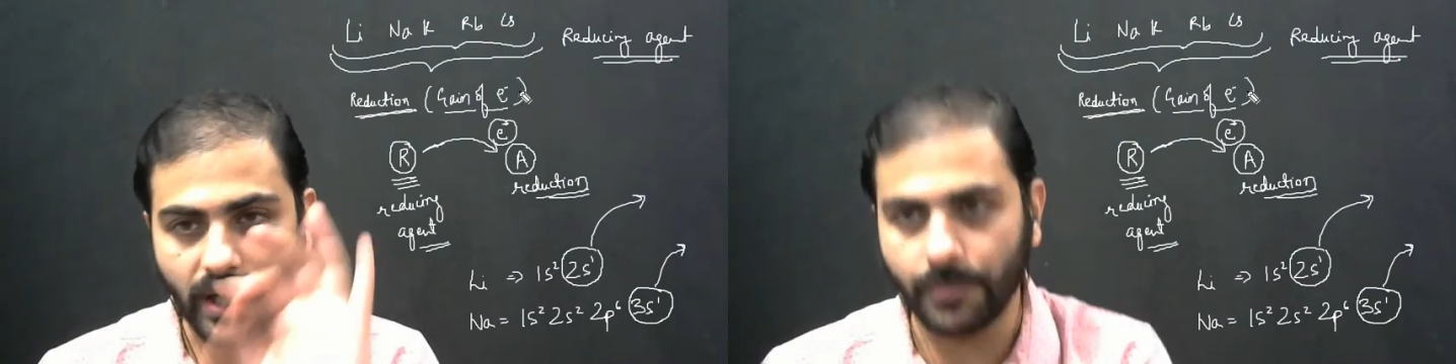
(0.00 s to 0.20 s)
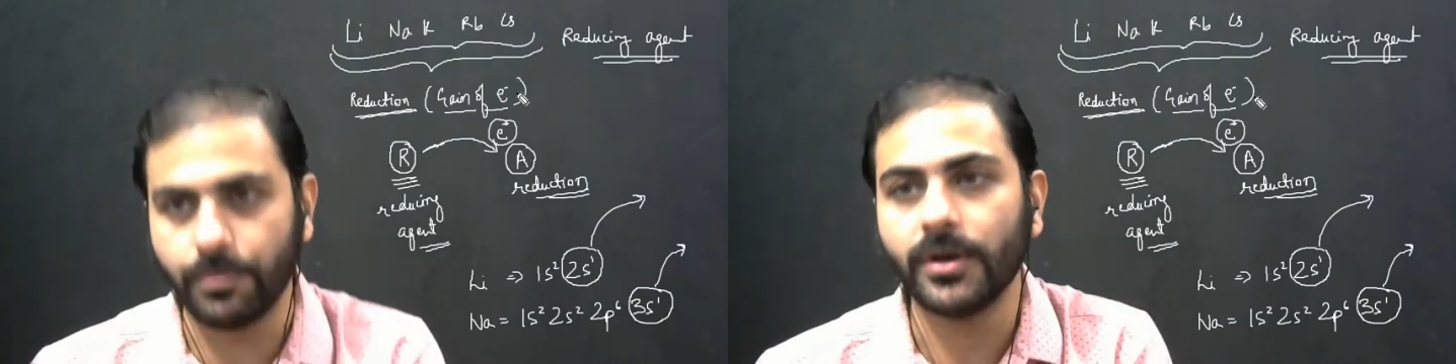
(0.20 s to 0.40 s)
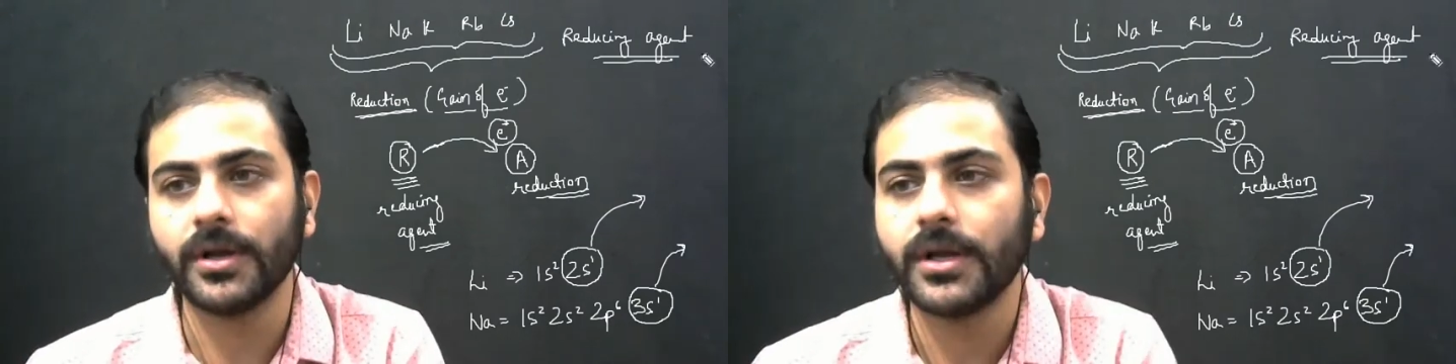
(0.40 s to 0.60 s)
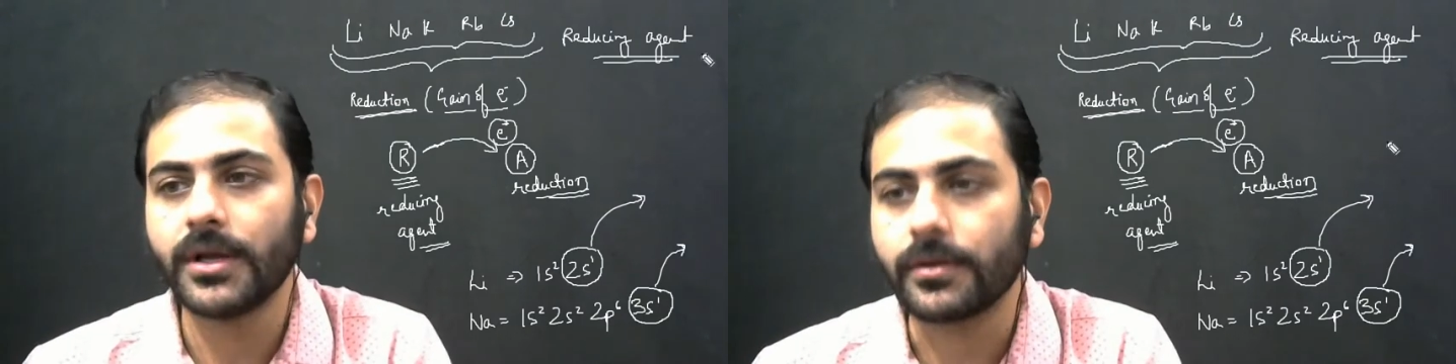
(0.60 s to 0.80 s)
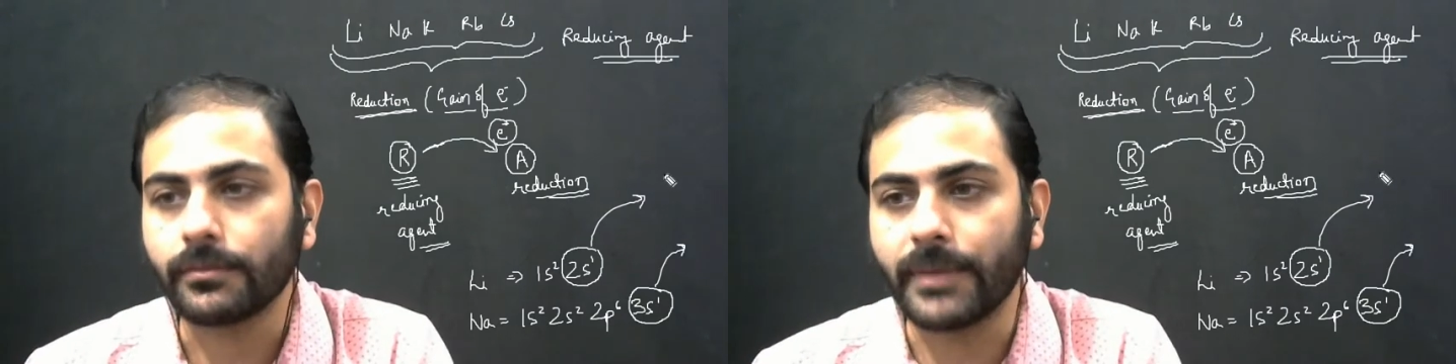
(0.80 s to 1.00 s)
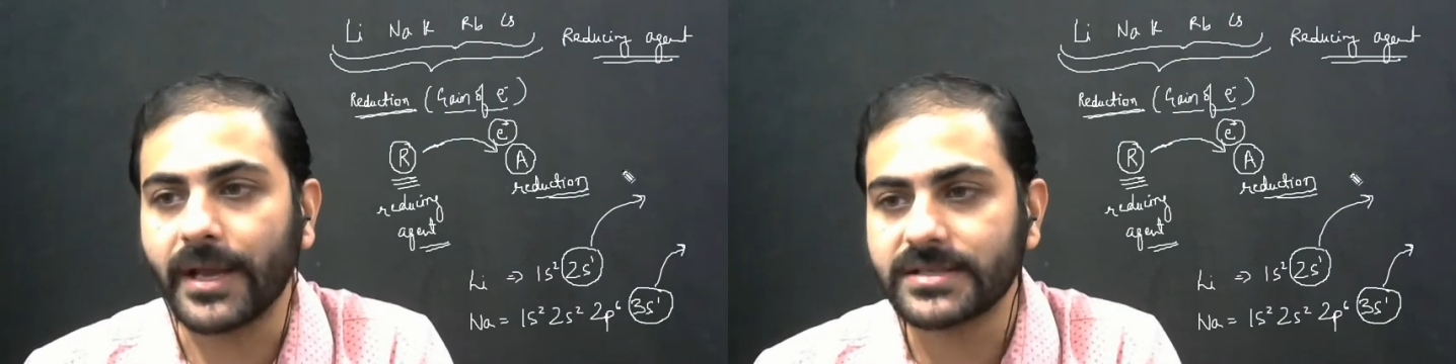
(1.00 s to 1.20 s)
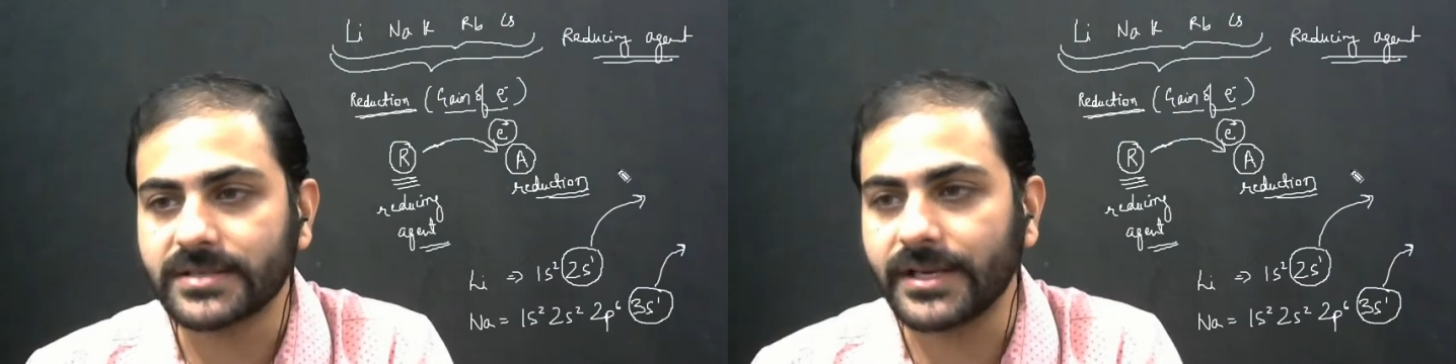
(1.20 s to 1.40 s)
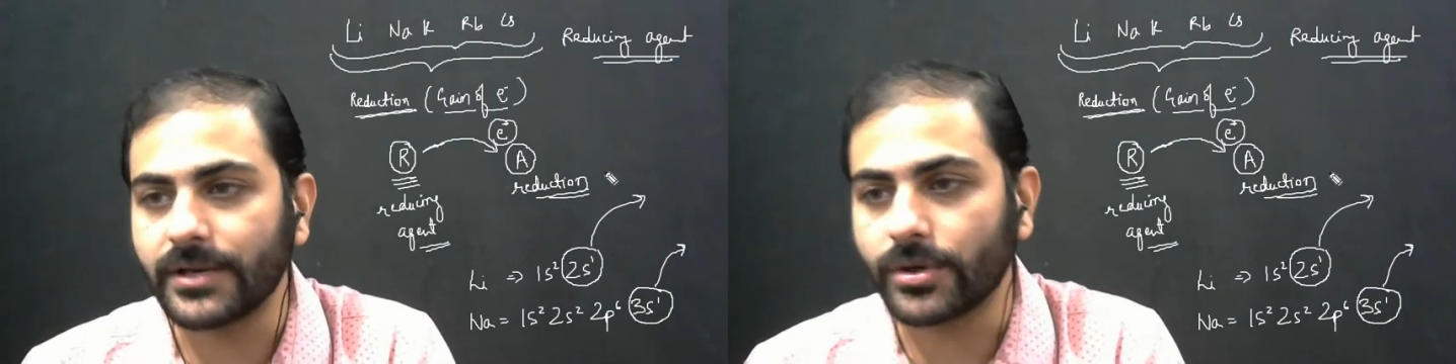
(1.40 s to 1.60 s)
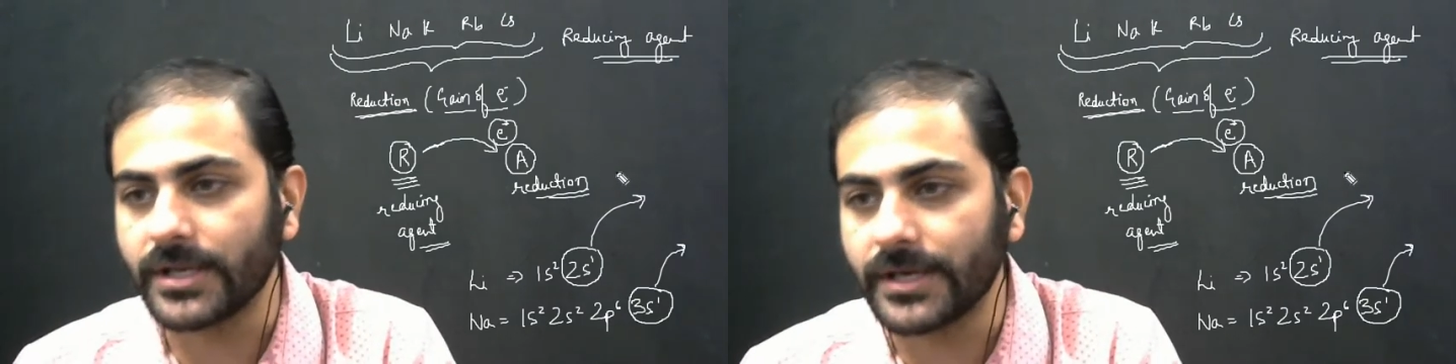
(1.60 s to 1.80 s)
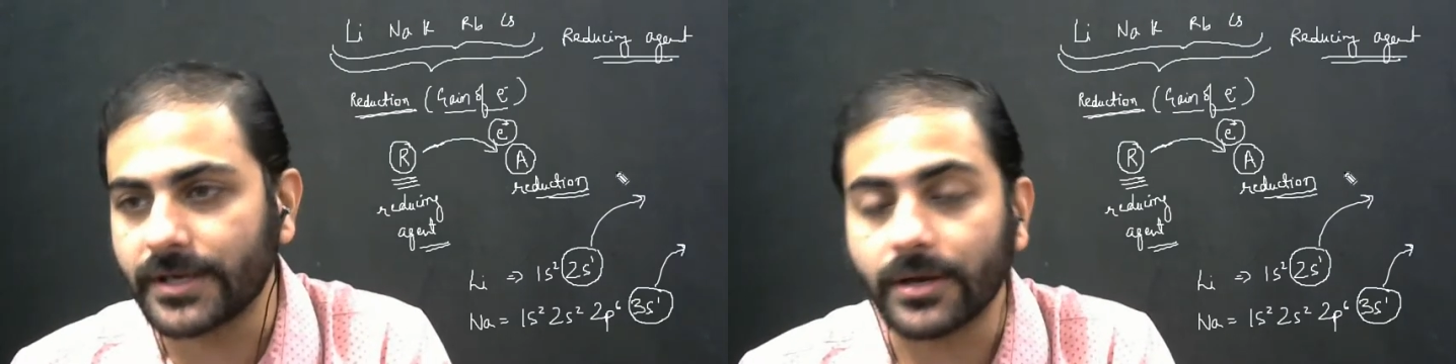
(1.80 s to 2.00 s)
अब मैं स्क्रीन को
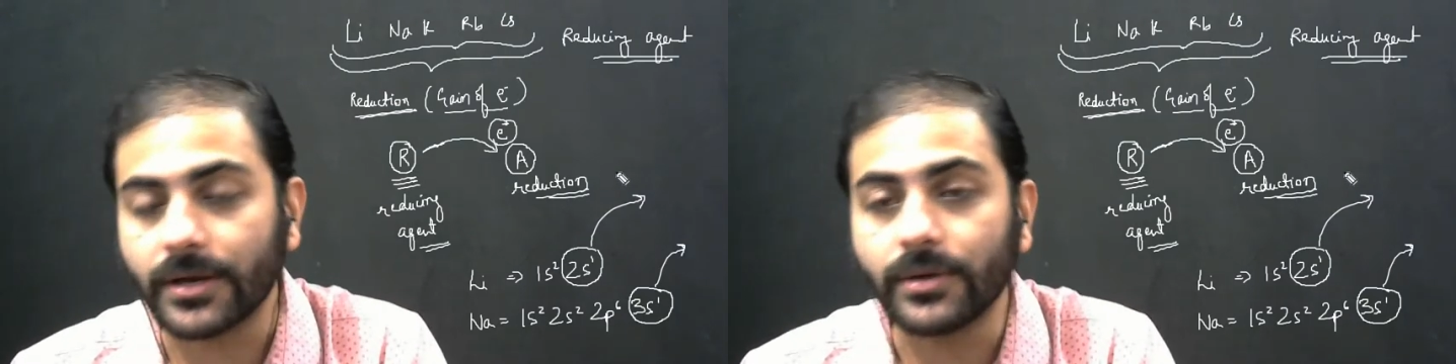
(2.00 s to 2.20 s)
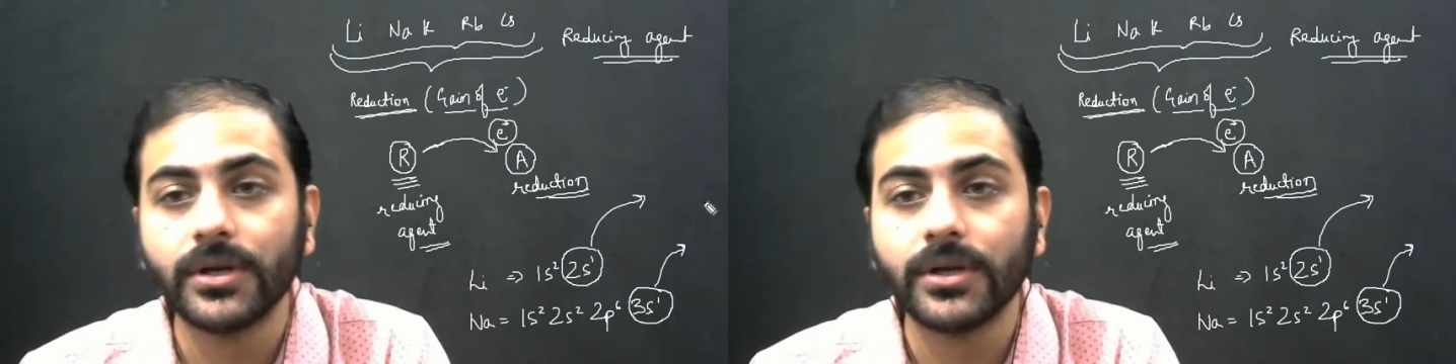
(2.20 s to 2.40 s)
डिलीट कर रहा हूँ